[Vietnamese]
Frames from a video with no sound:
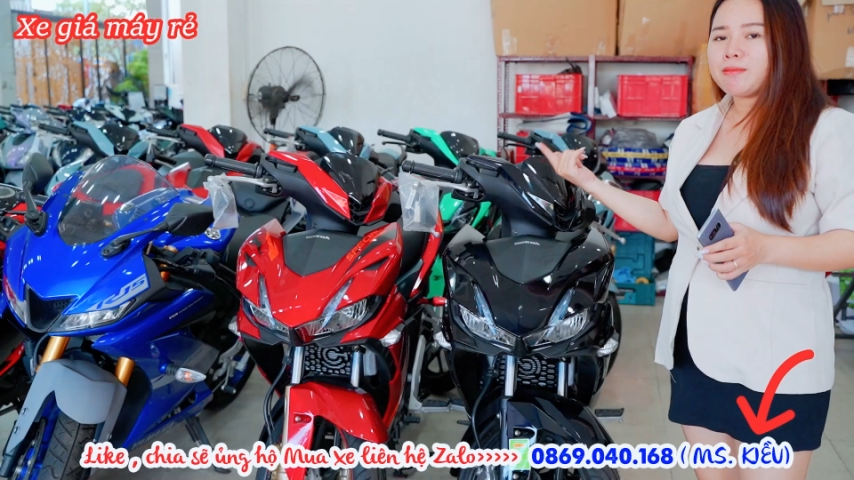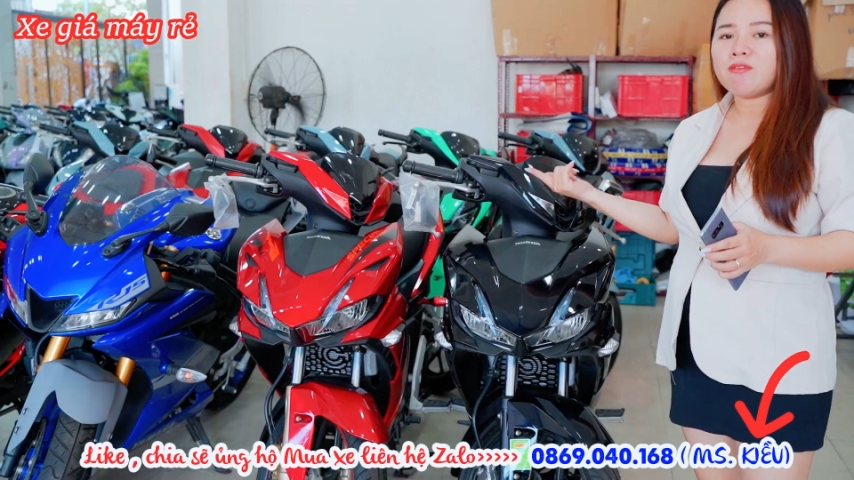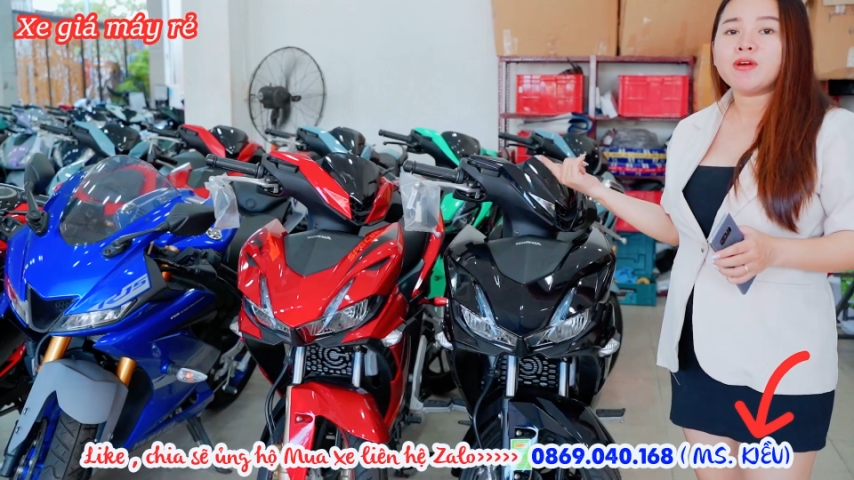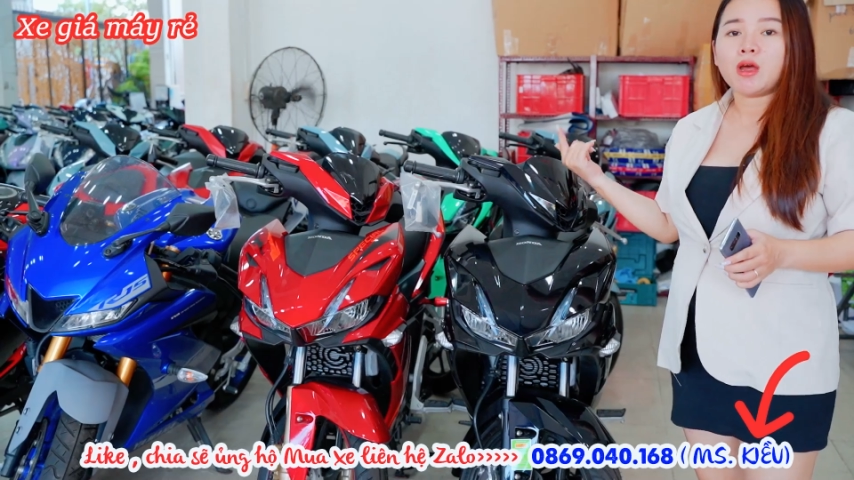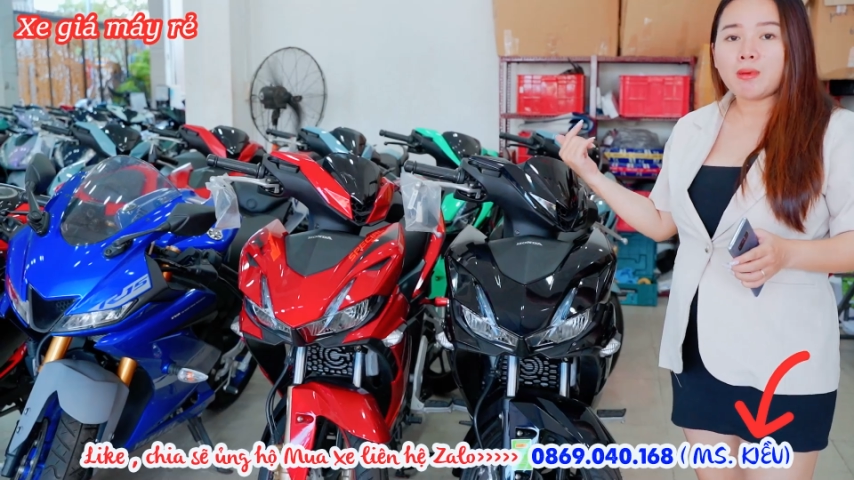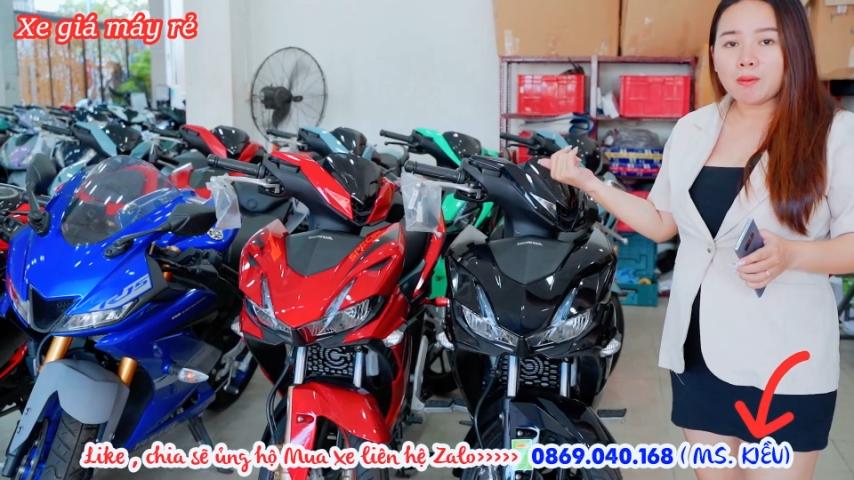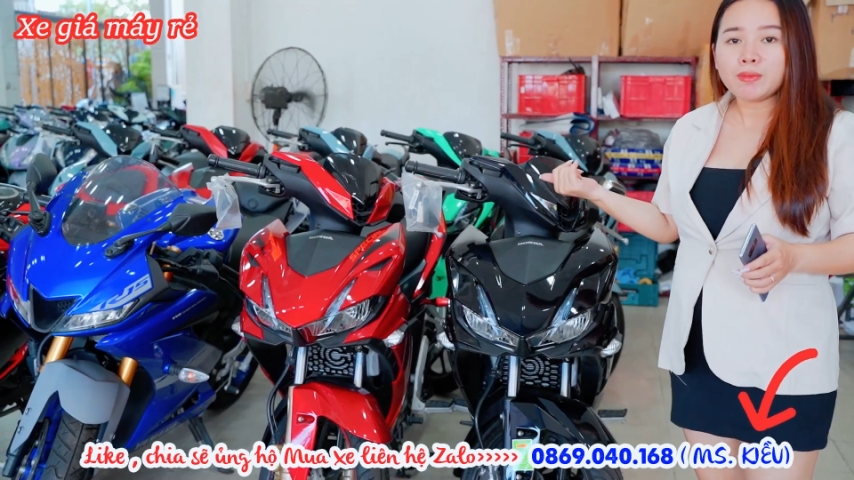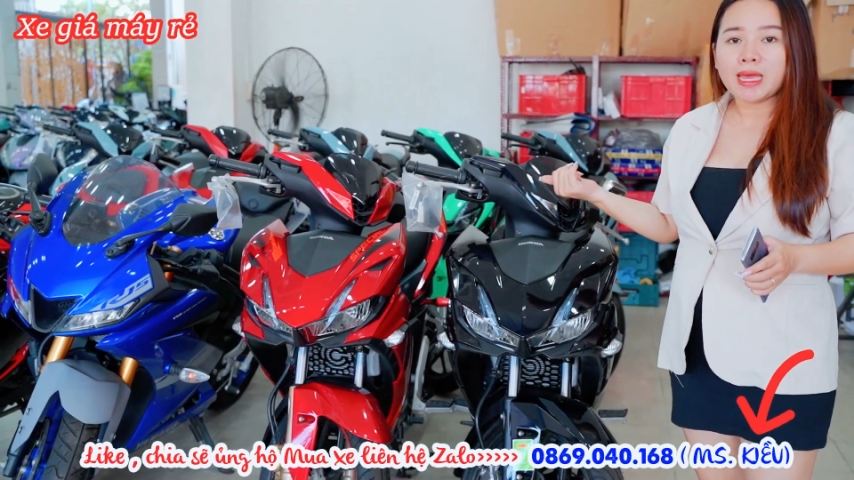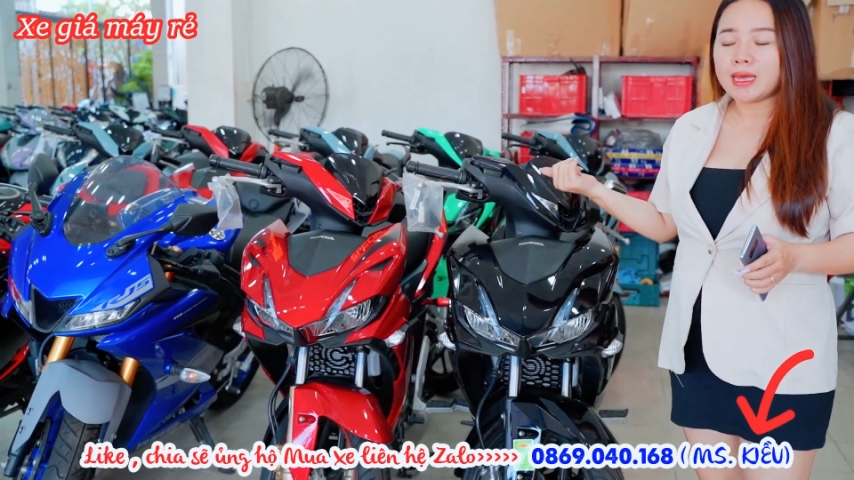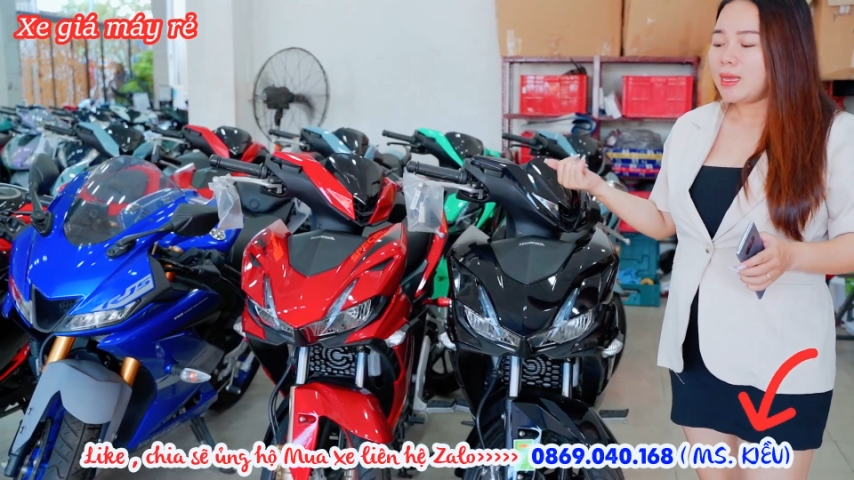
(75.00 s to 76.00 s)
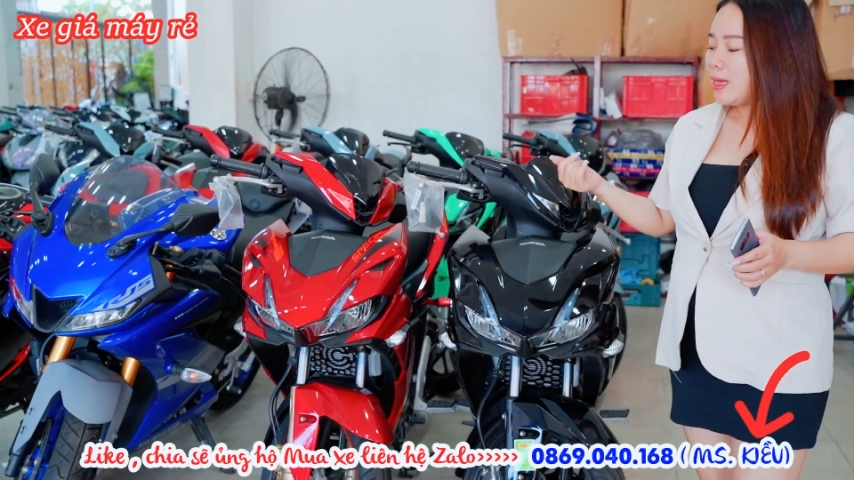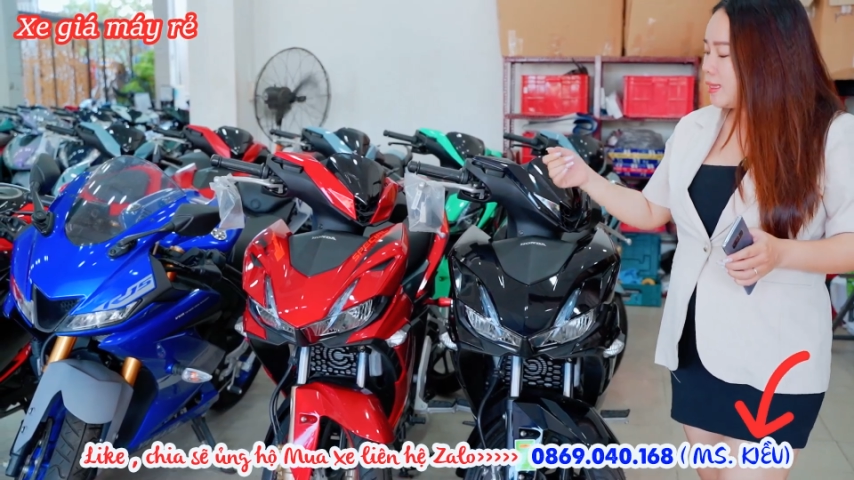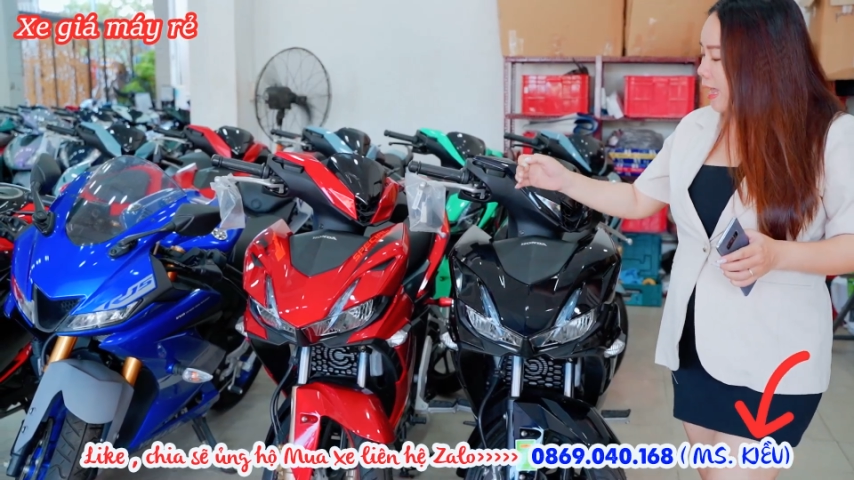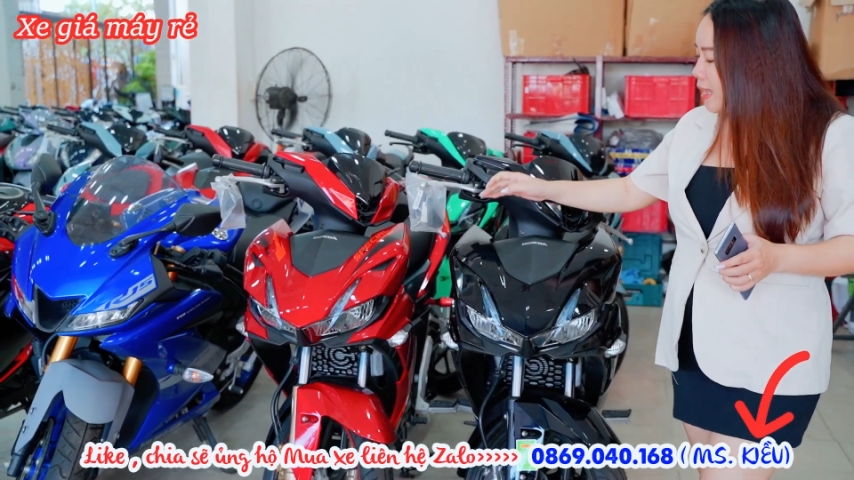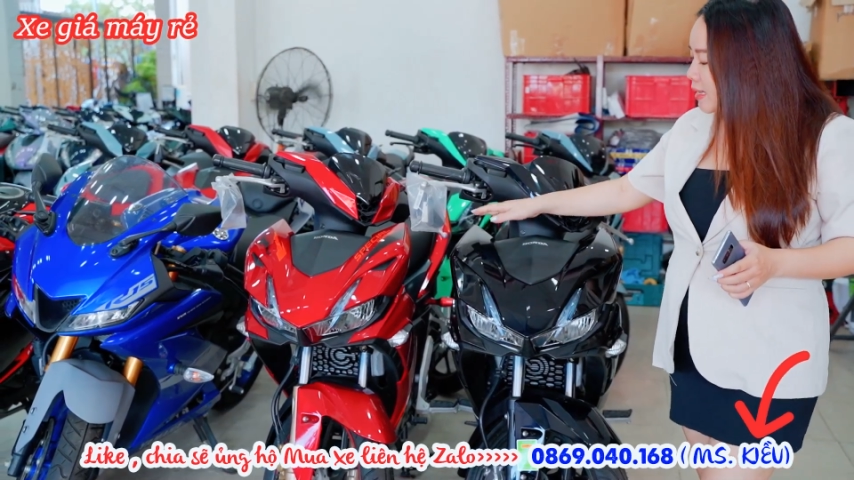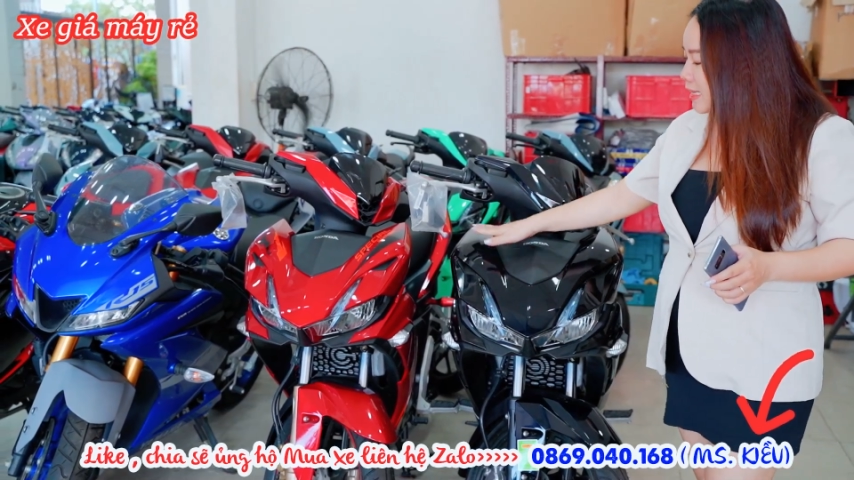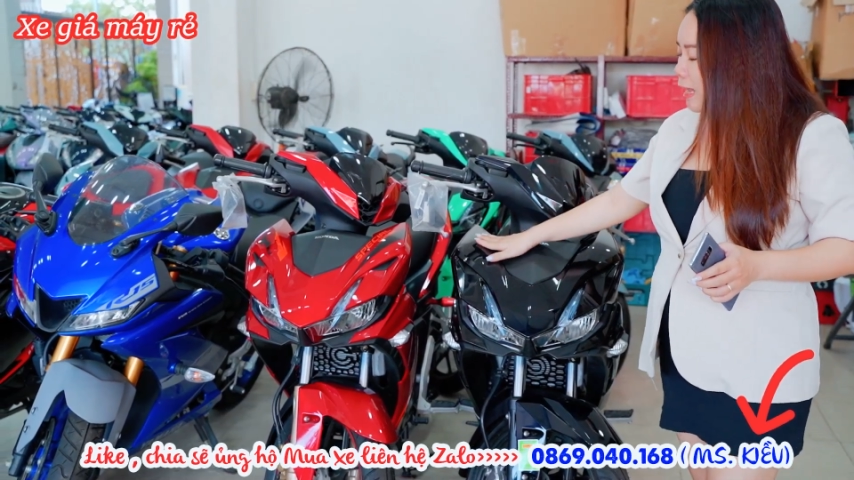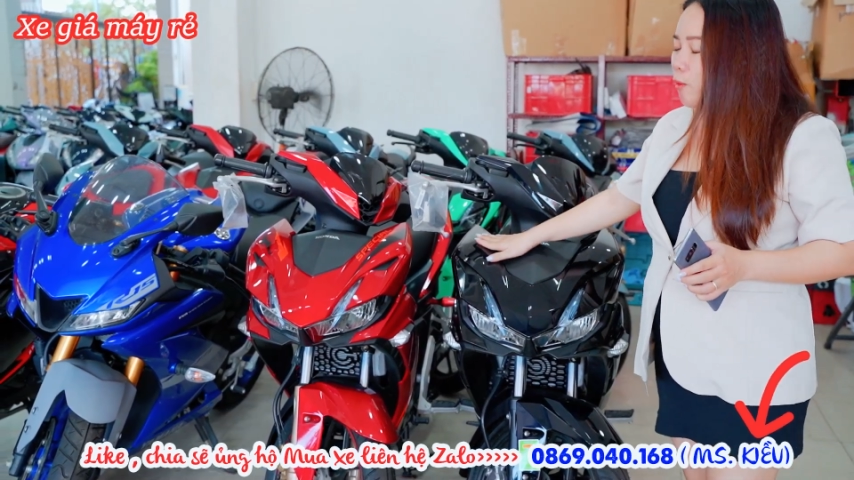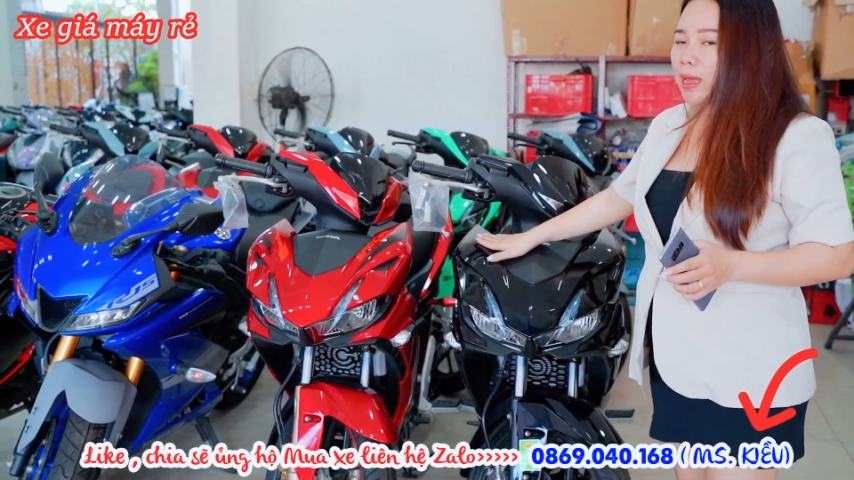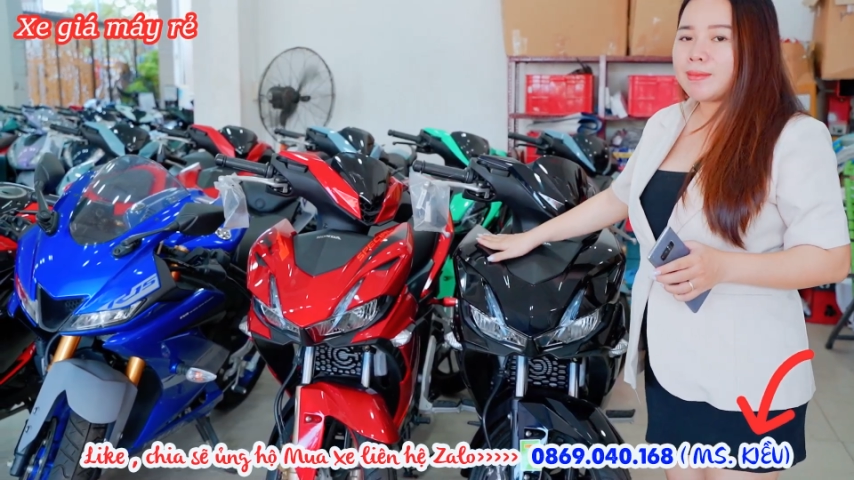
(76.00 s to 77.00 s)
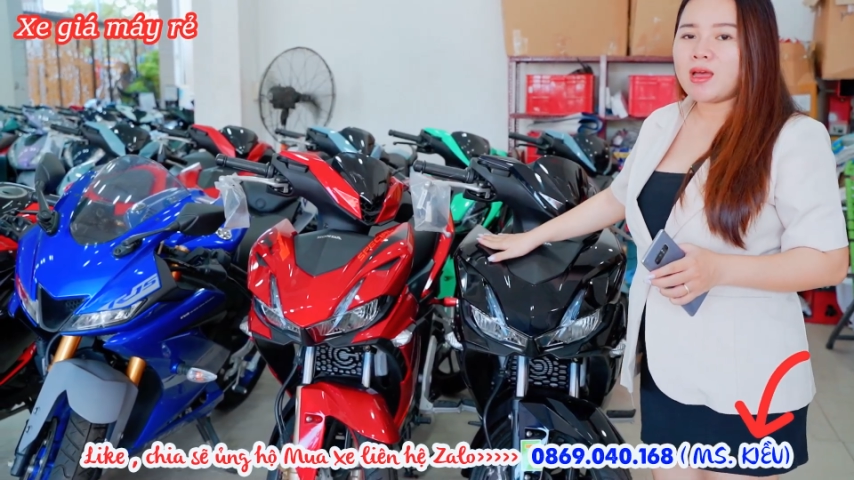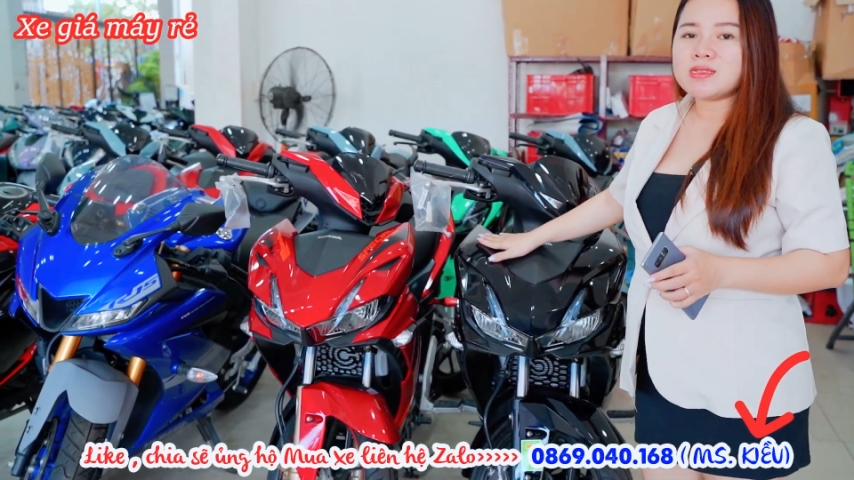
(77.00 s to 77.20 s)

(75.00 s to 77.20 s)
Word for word: bóng và đỏ bóng nha giá hiện tại của em nó